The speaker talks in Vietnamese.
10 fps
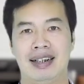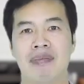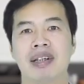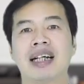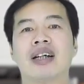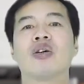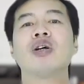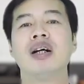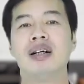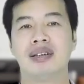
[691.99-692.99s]
để mà trẻ
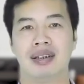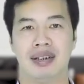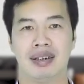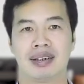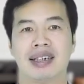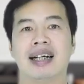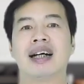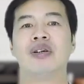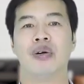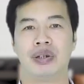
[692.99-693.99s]
tốt hơn trẻ
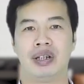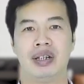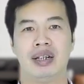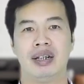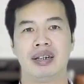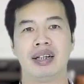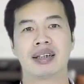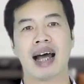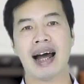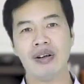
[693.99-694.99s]
thay đổi nên
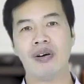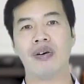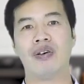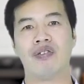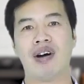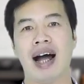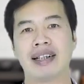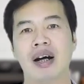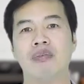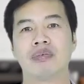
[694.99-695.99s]
thái độ và
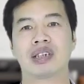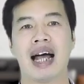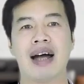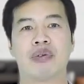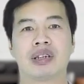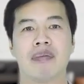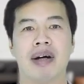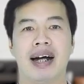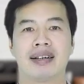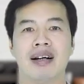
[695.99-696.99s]
hành động sai của cha
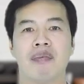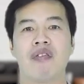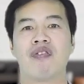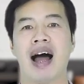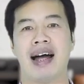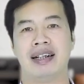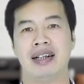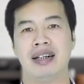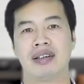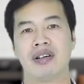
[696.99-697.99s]
mẹ thường mắc phải
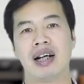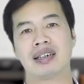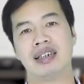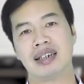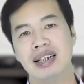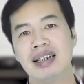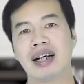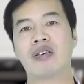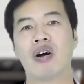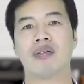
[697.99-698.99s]
đó là gì khi
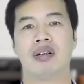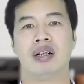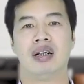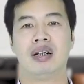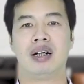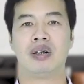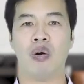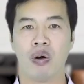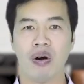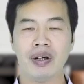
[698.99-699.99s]
thấy con à,
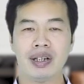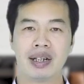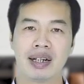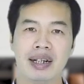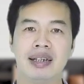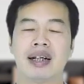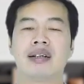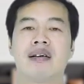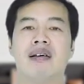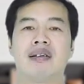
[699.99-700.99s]
đổ lỗi khi
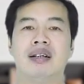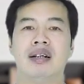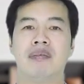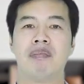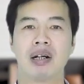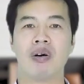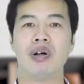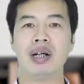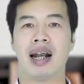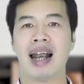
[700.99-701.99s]
thấy con mắc
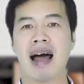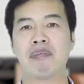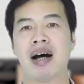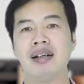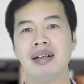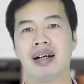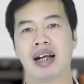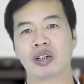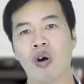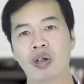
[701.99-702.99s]
lỗi là la mắng
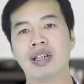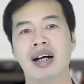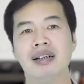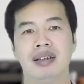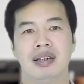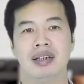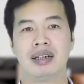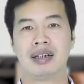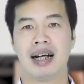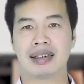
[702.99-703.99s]
là to tiếng
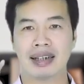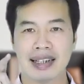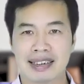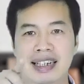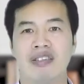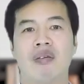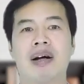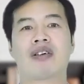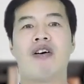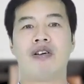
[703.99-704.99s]
là tay chỉ vào
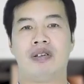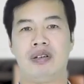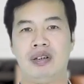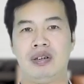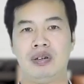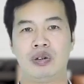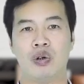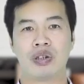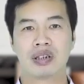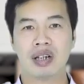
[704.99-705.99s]
mặt con
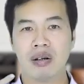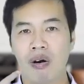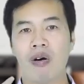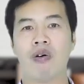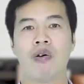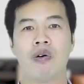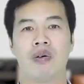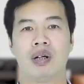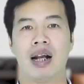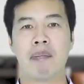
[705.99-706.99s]
rồi xưng hô
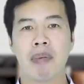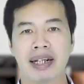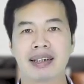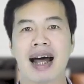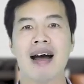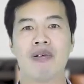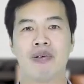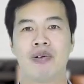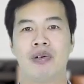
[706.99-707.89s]
là mày tao